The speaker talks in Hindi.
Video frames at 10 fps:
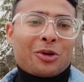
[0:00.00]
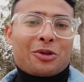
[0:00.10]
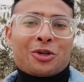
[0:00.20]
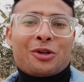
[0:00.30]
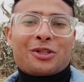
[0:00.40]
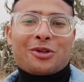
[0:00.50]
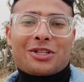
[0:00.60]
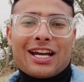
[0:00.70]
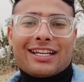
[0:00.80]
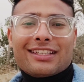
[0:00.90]
तो कुछ और ही
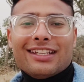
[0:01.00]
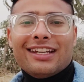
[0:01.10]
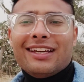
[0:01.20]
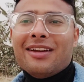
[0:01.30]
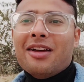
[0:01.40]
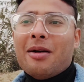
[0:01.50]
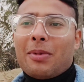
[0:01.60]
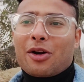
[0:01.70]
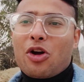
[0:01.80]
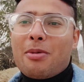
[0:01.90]
सोच के आए थे
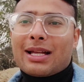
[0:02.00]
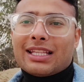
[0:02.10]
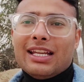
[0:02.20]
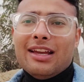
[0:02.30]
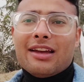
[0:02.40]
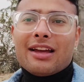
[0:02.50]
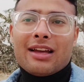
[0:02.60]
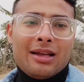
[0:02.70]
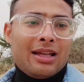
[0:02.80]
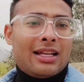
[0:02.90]
पर कोई बात नहीं
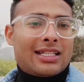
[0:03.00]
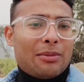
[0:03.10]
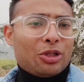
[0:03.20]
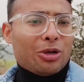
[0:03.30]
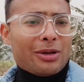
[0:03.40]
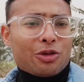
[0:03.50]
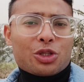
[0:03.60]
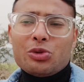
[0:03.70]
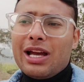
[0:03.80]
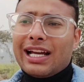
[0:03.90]
जब तो मैं
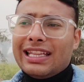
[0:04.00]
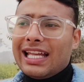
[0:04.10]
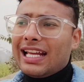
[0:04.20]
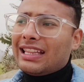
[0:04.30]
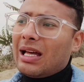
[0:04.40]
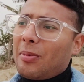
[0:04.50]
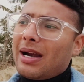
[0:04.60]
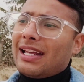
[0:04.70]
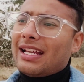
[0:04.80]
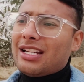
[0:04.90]
सोचूँ यहाँ गंदा ही गंदा
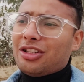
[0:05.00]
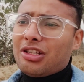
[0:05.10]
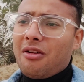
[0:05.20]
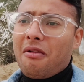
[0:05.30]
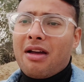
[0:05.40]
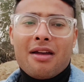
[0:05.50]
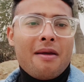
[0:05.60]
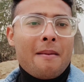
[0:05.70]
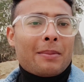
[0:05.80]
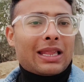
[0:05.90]
पानी है चारों तरफ
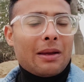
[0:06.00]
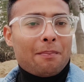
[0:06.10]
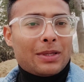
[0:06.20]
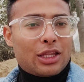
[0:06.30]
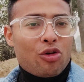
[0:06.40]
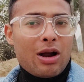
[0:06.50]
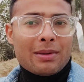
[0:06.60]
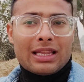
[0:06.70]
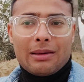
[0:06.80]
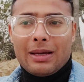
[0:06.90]
मतलब विद्रोह का
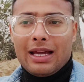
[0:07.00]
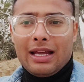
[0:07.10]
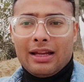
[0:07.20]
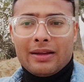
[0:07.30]
मतलब है